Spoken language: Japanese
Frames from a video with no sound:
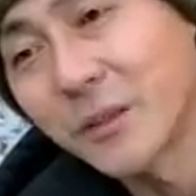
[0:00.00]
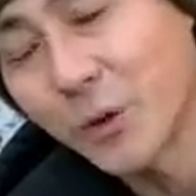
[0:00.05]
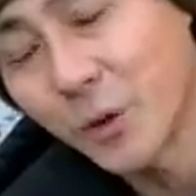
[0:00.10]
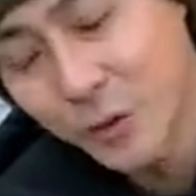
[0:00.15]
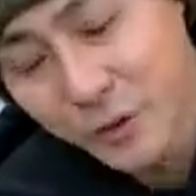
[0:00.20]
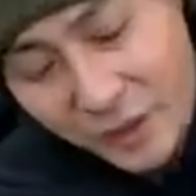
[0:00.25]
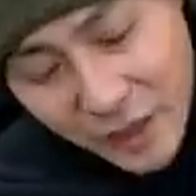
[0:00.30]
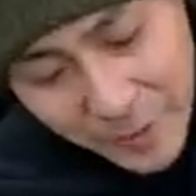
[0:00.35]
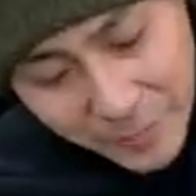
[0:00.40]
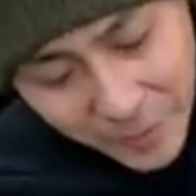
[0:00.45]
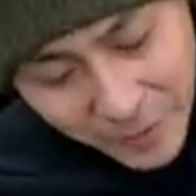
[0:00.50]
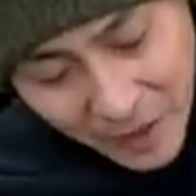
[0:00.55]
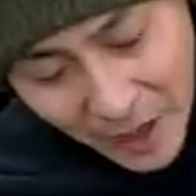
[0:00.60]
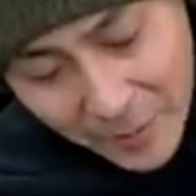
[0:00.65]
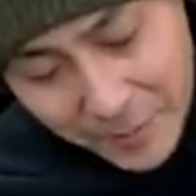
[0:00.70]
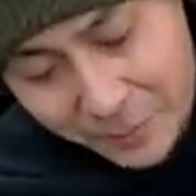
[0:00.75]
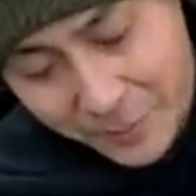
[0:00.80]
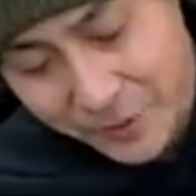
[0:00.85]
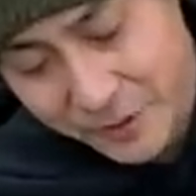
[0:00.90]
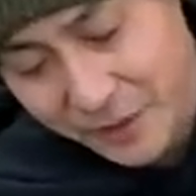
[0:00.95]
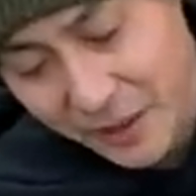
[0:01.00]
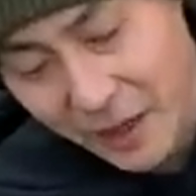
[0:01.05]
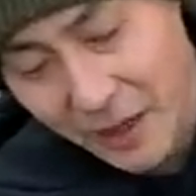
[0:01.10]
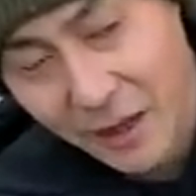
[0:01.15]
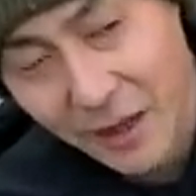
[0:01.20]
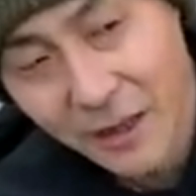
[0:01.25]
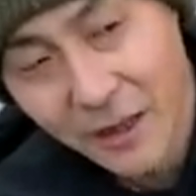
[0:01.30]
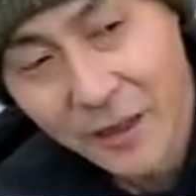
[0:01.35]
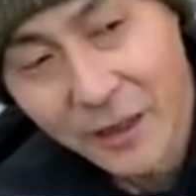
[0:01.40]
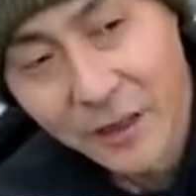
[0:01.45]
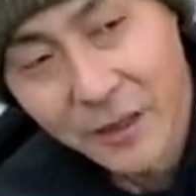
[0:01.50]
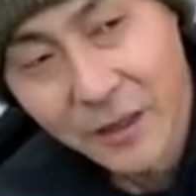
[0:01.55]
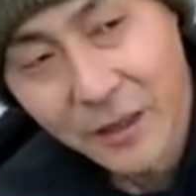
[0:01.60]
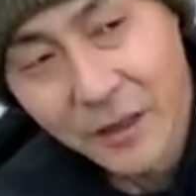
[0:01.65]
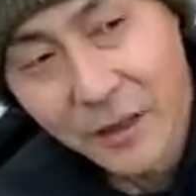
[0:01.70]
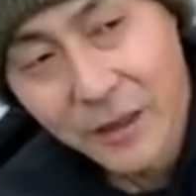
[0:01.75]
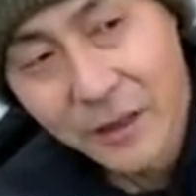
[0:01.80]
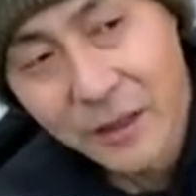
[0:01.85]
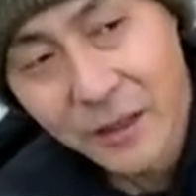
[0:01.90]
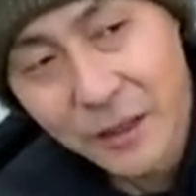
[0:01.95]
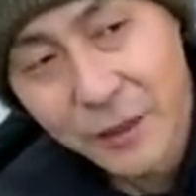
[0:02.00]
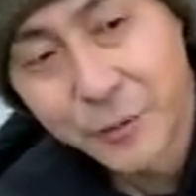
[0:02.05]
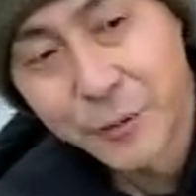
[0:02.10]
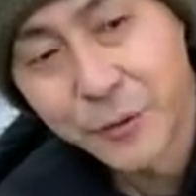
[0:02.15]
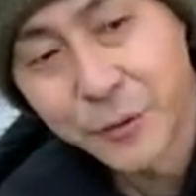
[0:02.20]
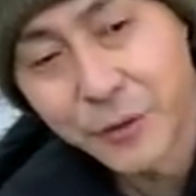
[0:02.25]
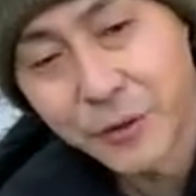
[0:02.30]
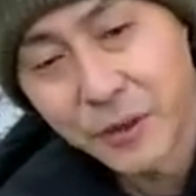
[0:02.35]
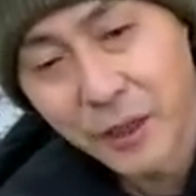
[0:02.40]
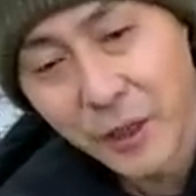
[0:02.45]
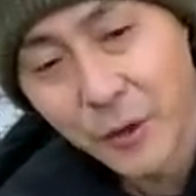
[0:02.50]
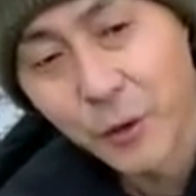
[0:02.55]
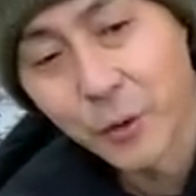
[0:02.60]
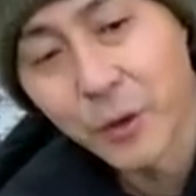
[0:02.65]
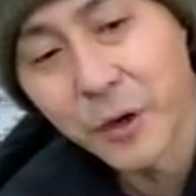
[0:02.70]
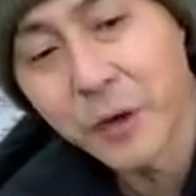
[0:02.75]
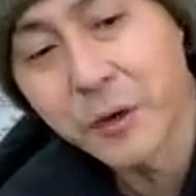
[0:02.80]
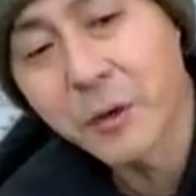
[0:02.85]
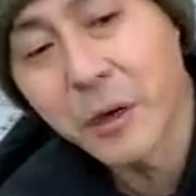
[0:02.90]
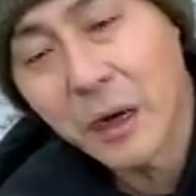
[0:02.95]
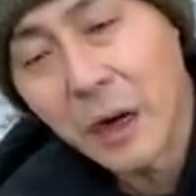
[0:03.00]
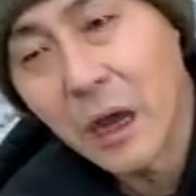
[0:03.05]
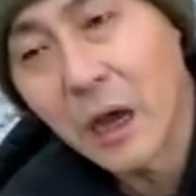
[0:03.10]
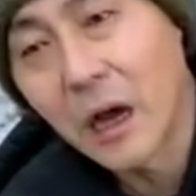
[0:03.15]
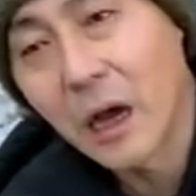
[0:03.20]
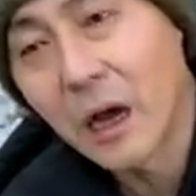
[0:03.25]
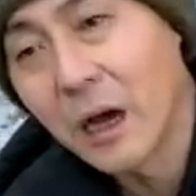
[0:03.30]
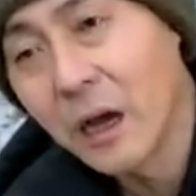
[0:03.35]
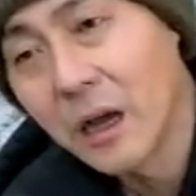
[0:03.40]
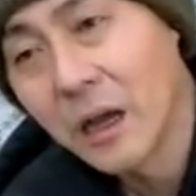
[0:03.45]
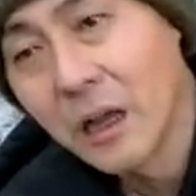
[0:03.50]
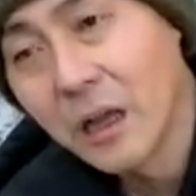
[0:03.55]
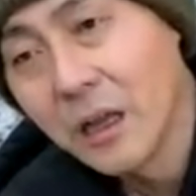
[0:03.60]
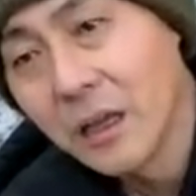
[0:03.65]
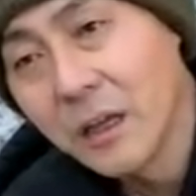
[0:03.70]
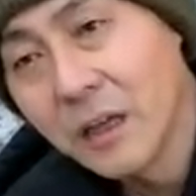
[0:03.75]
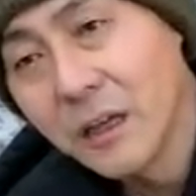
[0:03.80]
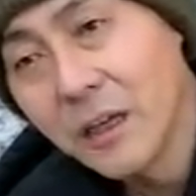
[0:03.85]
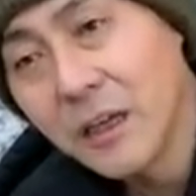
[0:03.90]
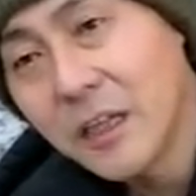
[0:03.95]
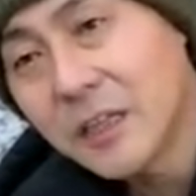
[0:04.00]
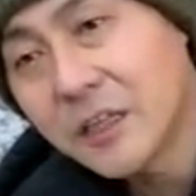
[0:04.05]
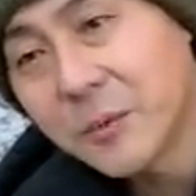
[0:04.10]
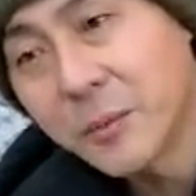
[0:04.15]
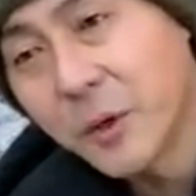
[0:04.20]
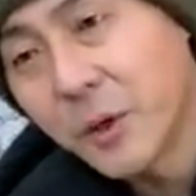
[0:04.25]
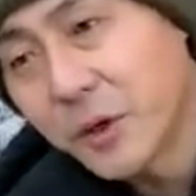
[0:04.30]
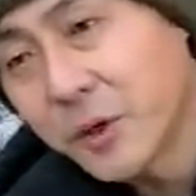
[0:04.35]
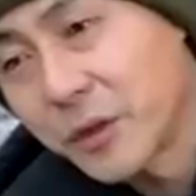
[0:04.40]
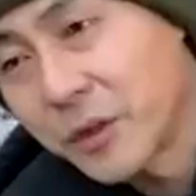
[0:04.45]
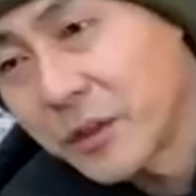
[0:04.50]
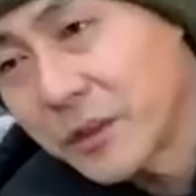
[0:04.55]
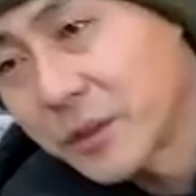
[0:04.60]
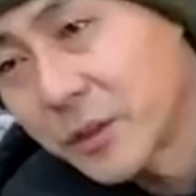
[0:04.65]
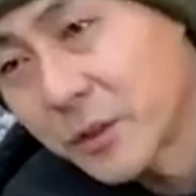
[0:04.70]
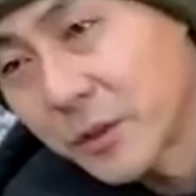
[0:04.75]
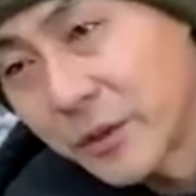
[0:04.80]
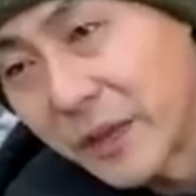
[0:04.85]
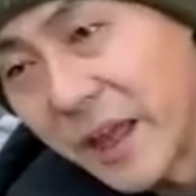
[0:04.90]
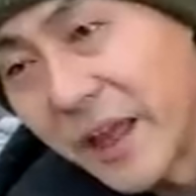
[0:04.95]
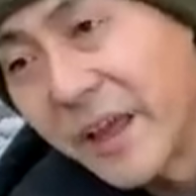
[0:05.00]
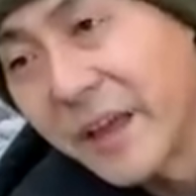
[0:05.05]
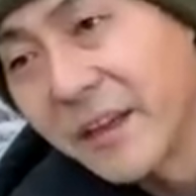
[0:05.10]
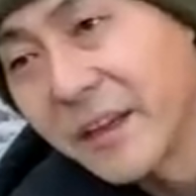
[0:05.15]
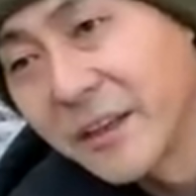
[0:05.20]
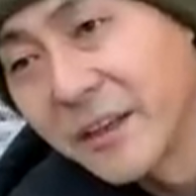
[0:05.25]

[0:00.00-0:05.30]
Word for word: 当然やっぱキャンプ行った衣服って汚れるから、いつもよりちょっとね、